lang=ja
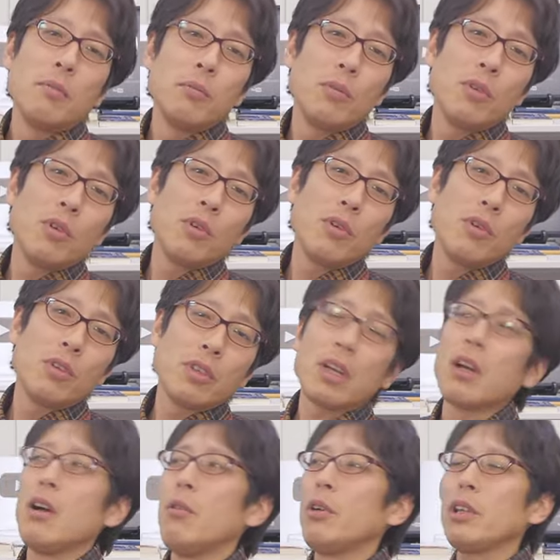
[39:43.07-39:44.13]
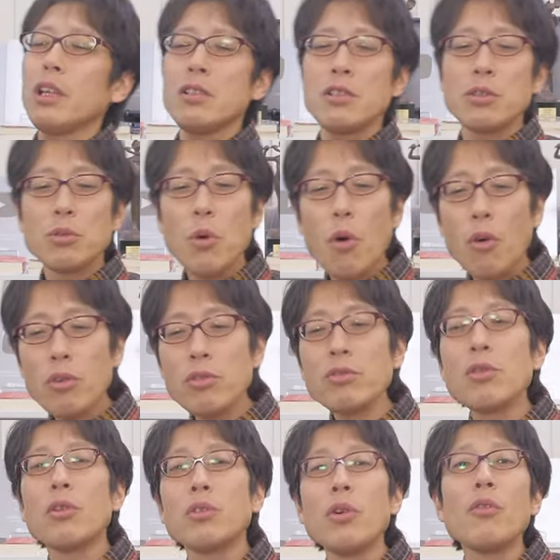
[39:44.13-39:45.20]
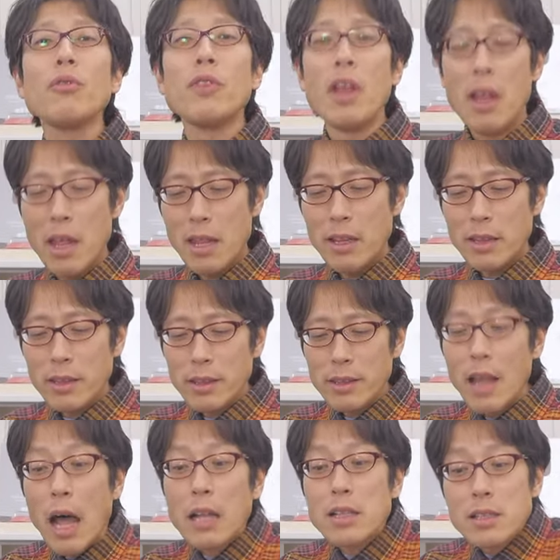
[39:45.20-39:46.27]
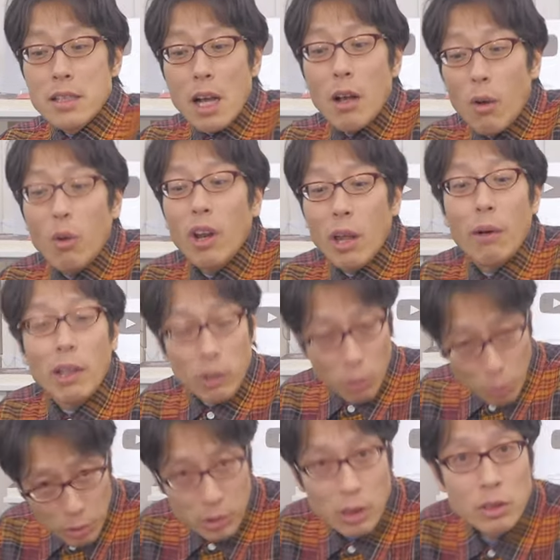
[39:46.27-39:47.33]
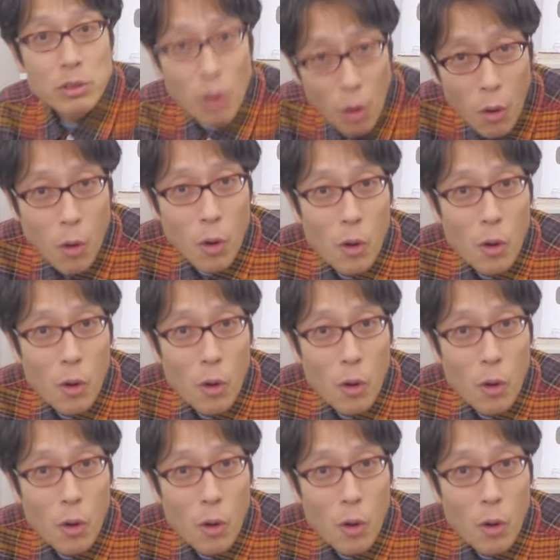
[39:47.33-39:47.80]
もうだから私そういうのを読んでなんじゃこれはと思ったんですよ。